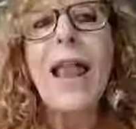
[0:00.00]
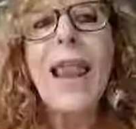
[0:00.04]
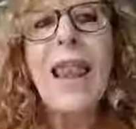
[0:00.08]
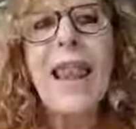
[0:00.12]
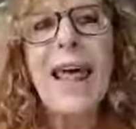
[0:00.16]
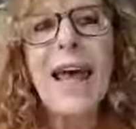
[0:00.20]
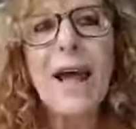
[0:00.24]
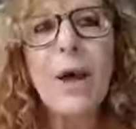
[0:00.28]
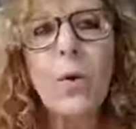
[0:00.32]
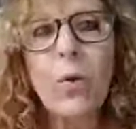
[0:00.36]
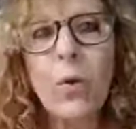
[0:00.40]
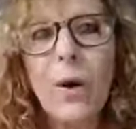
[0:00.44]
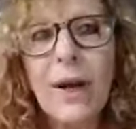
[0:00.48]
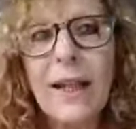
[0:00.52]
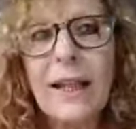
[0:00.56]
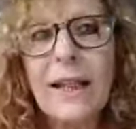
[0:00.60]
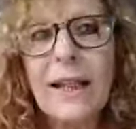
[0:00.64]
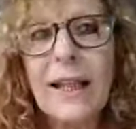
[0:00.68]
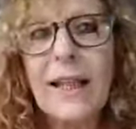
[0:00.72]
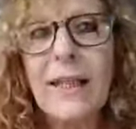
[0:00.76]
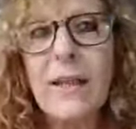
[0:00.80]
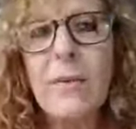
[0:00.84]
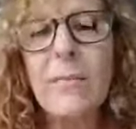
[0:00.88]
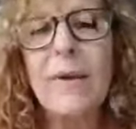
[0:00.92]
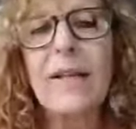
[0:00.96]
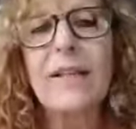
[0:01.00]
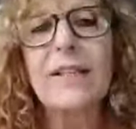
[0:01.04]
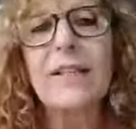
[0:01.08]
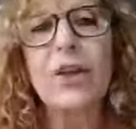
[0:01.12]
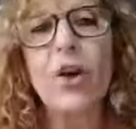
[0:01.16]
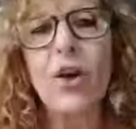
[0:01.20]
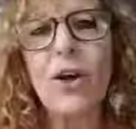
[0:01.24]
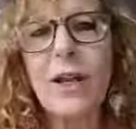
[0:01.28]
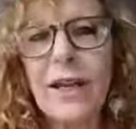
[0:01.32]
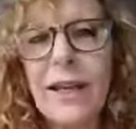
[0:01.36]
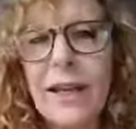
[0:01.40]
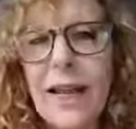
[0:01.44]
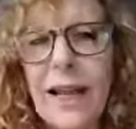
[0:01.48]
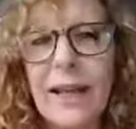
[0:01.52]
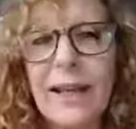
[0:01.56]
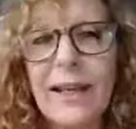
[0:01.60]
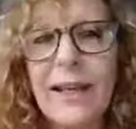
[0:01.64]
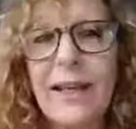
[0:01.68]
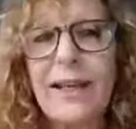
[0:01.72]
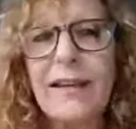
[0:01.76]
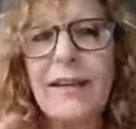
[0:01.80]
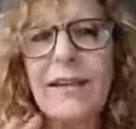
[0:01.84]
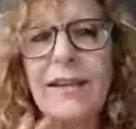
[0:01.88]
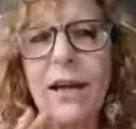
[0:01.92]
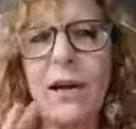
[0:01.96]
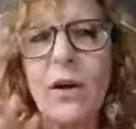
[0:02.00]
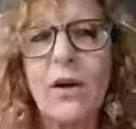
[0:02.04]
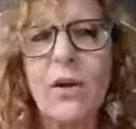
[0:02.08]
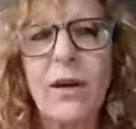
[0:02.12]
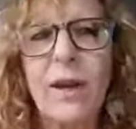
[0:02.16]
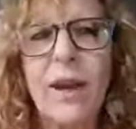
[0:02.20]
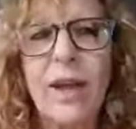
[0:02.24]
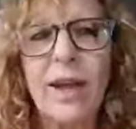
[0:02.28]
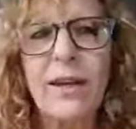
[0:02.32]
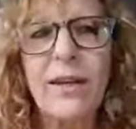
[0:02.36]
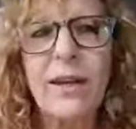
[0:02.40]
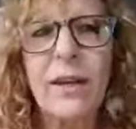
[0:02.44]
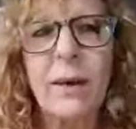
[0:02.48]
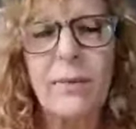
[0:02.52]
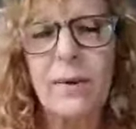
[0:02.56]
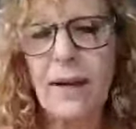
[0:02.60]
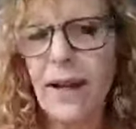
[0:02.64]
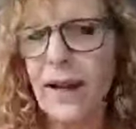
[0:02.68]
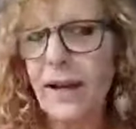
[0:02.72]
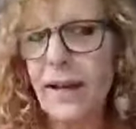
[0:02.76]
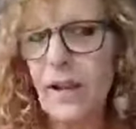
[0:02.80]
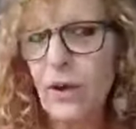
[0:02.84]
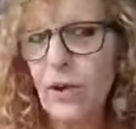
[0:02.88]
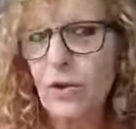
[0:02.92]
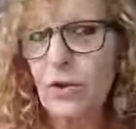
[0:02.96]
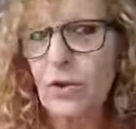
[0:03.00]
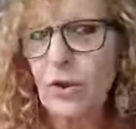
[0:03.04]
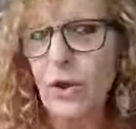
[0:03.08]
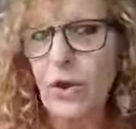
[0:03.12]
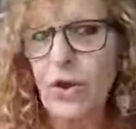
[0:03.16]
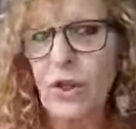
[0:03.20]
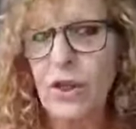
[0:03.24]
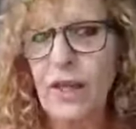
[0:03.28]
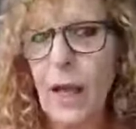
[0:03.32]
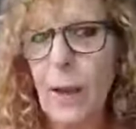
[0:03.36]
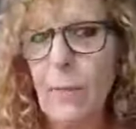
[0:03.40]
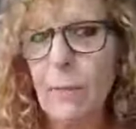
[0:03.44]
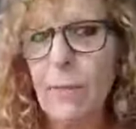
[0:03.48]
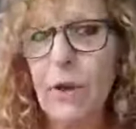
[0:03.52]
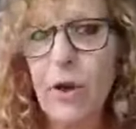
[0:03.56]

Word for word: La cuarta dimensión y la quinta con la que hablaré otro día.